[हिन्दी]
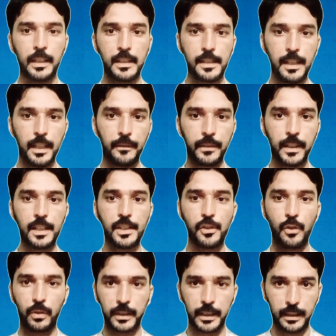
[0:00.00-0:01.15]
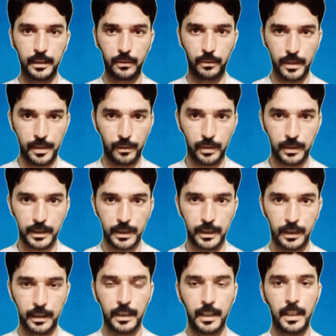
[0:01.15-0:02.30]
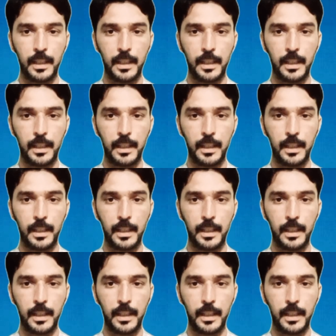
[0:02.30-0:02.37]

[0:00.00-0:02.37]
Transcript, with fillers: जी हाँ फ्रेंड्स चौंकने की कोई ज़रूरत नहीं है